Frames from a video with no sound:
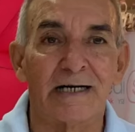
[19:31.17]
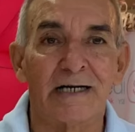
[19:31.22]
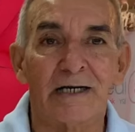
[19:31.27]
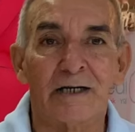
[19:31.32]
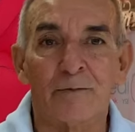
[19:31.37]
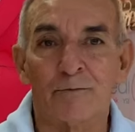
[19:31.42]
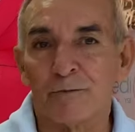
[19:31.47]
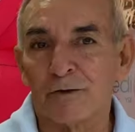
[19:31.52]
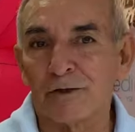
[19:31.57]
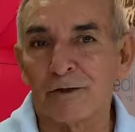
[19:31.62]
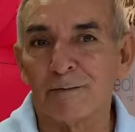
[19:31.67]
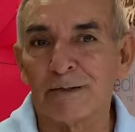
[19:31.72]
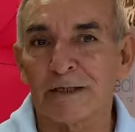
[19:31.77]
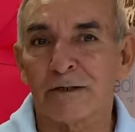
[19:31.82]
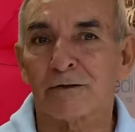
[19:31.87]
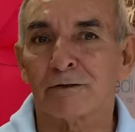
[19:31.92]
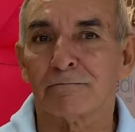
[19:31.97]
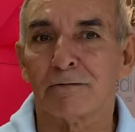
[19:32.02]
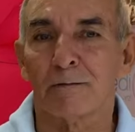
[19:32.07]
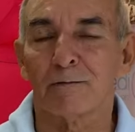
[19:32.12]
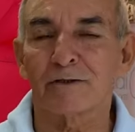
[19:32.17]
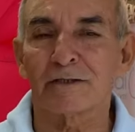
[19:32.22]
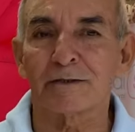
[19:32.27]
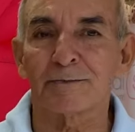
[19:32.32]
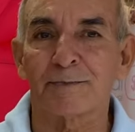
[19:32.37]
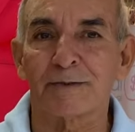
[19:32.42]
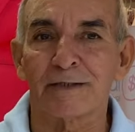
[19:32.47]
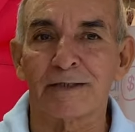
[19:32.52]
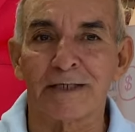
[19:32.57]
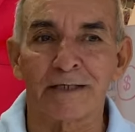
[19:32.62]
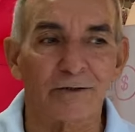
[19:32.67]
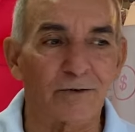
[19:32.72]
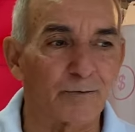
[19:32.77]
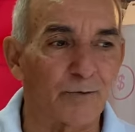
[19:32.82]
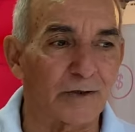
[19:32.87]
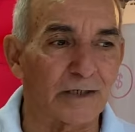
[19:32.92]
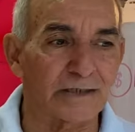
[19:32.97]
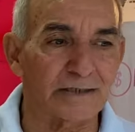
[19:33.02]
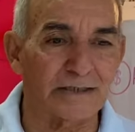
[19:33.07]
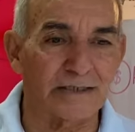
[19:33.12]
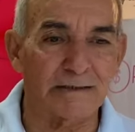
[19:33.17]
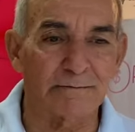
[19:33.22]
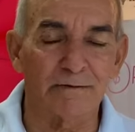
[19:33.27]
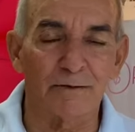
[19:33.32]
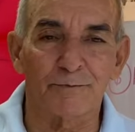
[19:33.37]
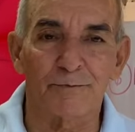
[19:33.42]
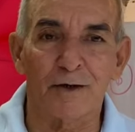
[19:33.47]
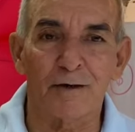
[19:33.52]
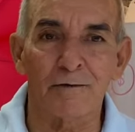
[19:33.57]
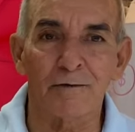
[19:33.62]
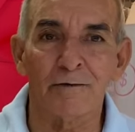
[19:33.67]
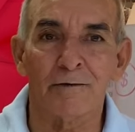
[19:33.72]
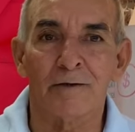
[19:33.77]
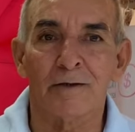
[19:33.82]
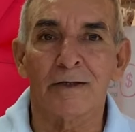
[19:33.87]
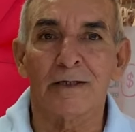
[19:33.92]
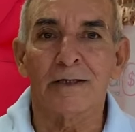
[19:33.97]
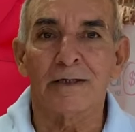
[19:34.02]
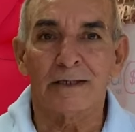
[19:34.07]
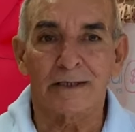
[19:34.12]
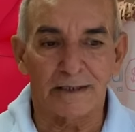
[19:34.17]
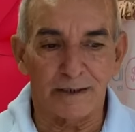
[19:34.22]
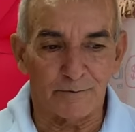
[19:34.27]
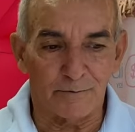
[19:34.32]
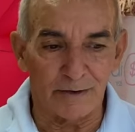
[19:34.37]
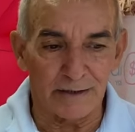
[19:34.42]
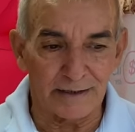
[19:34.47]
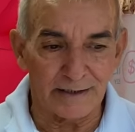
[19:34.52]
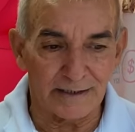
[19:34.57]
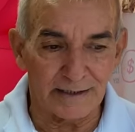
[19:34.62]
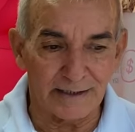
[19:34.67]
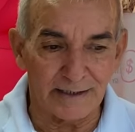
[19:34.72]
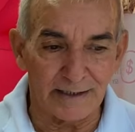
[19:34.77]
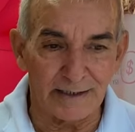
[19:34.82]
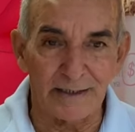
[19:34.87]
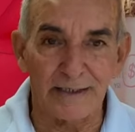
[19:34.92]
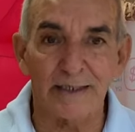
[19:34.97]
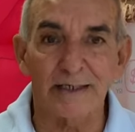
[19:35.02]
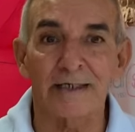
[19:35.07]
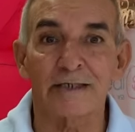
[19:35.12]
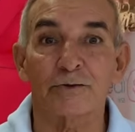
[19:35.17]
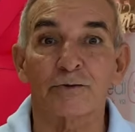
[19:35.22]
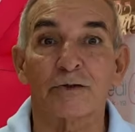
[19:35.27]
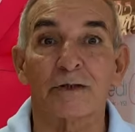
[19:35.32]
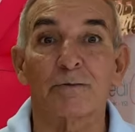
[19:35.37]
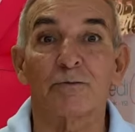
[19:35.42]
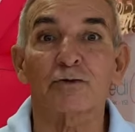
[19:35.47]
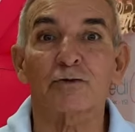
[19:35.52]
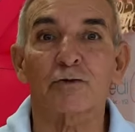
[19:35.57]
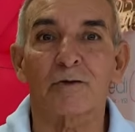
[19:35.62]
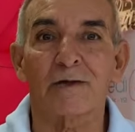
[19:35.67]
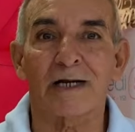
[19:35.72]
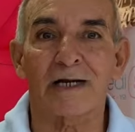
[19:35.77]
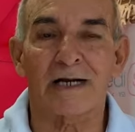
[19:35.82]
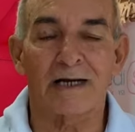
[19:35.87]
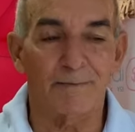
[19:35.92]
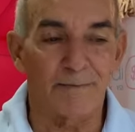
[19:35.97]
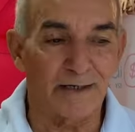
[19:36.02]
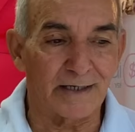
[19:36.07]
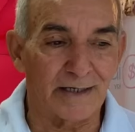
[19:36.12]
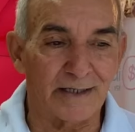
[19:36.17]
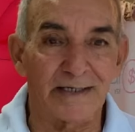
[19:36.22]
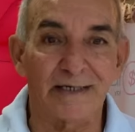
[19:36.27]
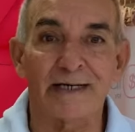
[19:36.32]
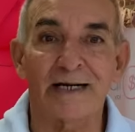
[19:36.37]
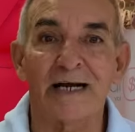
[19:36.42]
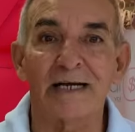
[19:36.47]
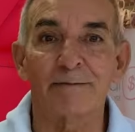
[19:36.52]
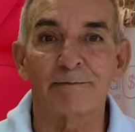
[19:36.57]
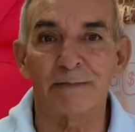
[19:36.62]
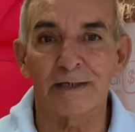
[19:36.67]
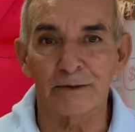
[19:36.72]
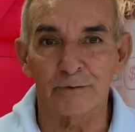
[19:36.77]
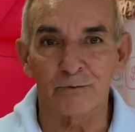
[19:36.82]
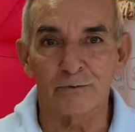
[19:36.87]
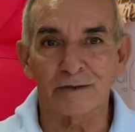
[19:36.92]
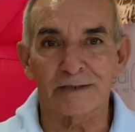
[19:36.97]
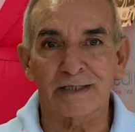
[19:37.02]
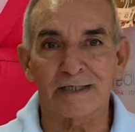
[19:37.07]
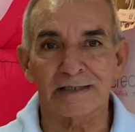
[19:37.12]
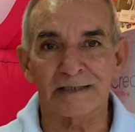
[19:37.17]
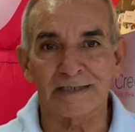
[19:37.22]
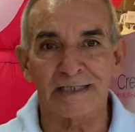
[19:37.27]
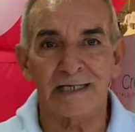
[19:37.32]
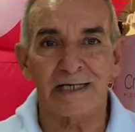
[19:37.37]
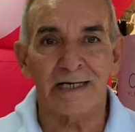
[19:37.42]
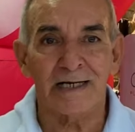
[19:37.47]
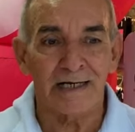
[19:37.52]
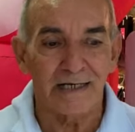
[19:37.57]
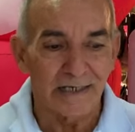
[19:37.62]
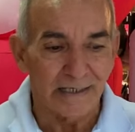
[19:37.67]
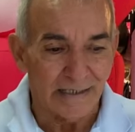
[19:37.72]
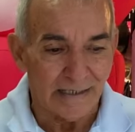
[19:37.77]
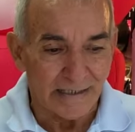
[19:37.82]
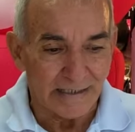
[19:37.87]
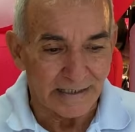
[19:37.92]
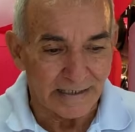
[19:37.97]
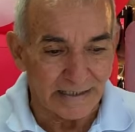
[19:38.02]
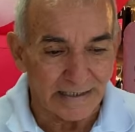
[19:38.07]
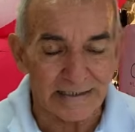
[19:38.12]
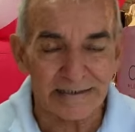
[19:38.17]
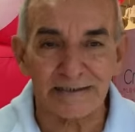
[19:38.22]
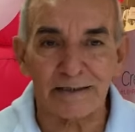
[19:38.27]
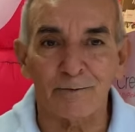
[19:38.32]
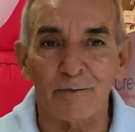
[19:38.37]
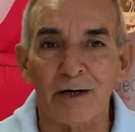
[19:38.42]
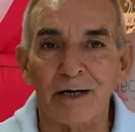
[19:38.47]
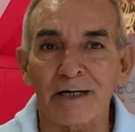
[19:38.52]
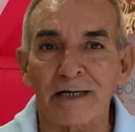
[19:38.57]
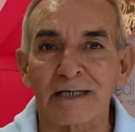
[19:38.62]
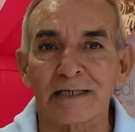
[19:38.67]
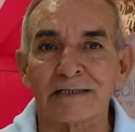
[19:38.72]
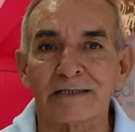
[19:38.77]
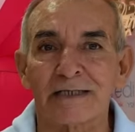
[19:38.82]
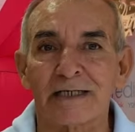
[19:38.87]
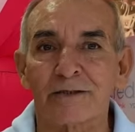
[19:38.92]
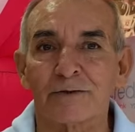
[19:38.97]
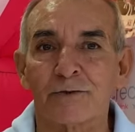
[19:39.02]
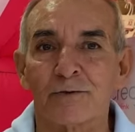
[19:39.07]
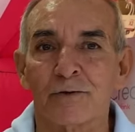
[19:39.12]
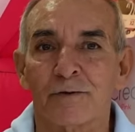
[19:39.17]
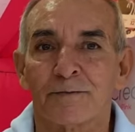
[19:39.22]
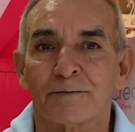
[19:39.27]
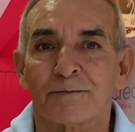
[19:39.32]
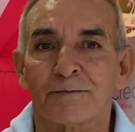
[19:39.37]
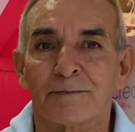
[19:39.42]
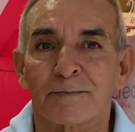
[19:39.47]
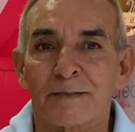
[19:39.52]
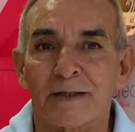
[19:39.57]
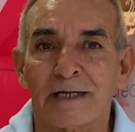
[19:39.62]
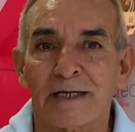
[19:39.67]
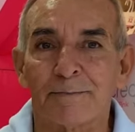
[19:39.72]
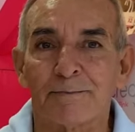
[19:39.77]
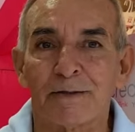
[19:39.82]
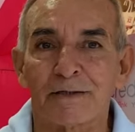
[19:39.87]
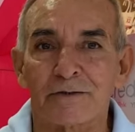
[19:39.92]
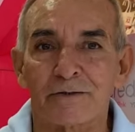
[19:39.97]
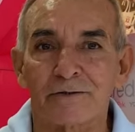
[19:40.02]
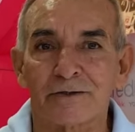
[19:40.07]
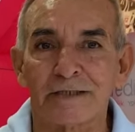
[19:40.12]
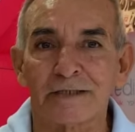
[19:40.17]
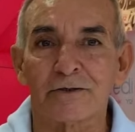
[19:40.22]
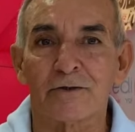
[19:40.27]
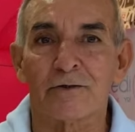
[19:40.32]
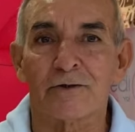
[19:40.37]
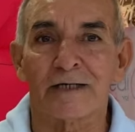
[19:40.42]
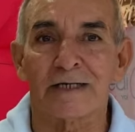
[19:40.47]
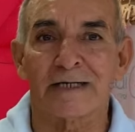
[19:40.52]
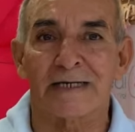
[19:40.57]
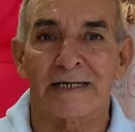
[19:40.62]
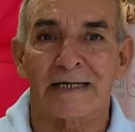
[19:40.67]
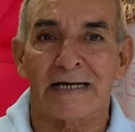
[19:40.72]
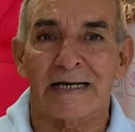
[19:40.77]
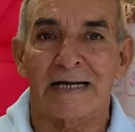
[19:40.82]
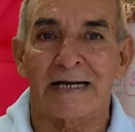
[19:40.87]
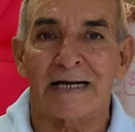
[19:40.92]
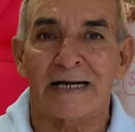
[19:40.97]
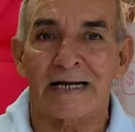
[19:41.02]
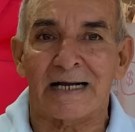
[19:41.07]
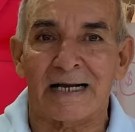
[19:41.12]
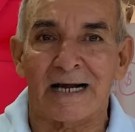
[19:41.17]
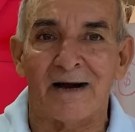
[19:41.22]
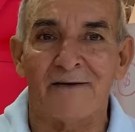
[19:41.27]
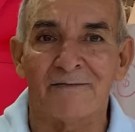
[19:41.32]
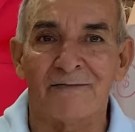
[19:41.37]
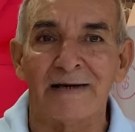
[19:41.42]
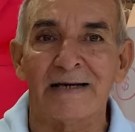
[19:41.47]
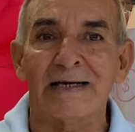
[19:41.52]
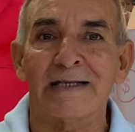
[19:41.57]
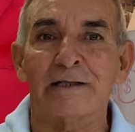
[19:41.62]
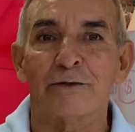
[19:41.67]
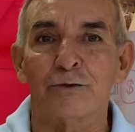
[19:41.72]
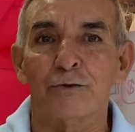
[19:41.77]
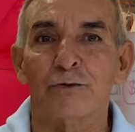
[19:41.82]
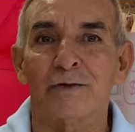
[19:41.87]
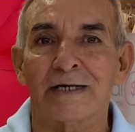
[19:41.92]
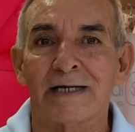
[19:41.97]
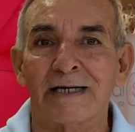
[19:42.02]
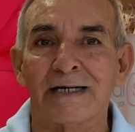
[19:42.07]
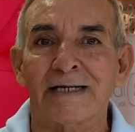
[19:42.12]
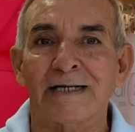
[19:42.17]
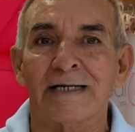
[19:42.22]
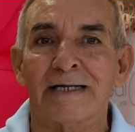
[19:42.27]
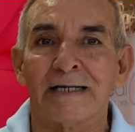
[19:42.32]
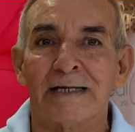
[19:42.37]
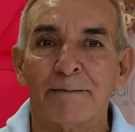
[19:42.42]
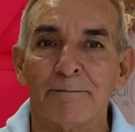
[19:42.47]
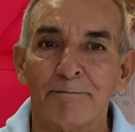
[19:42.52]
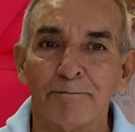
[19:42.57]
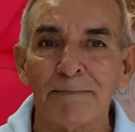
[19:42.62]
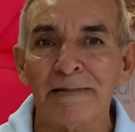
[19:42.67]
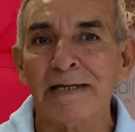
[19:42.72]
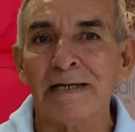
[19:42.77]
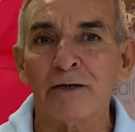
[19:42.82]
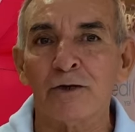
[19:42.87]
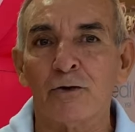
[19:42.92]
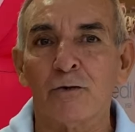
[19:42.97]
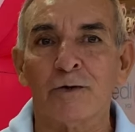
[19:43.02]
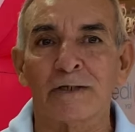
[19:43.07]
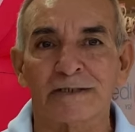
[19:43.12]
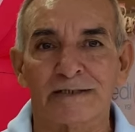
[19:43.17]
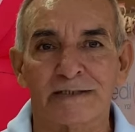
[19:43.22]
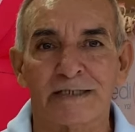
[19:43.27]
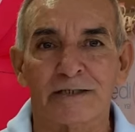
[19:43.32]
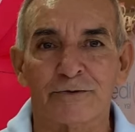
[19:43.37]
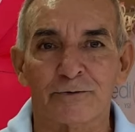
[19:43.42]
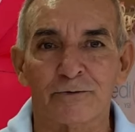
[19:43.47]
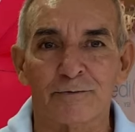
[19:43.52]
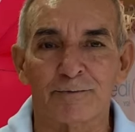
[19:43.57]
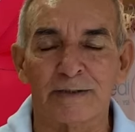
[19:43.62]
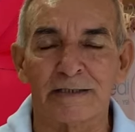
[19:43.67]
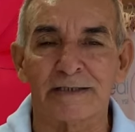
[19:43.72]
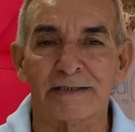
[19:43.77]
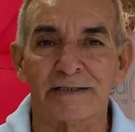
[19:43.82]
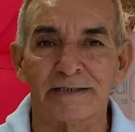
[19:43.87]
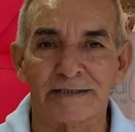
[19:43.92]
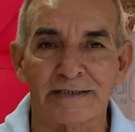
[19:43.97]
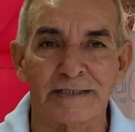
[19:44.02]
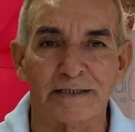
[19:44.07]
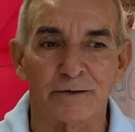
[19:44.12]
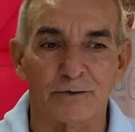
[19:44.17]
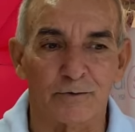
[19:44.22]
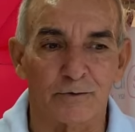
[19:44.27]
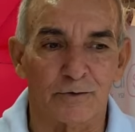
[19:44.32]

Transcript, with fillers: Bueno amigos, nos vamos despidiendo por las calles de mi pueblo. Recuerde que estuvimos con la cámara de Jaime Duque Arcila y estamos agradeciendo el patrocinio de Café El Duque 1925.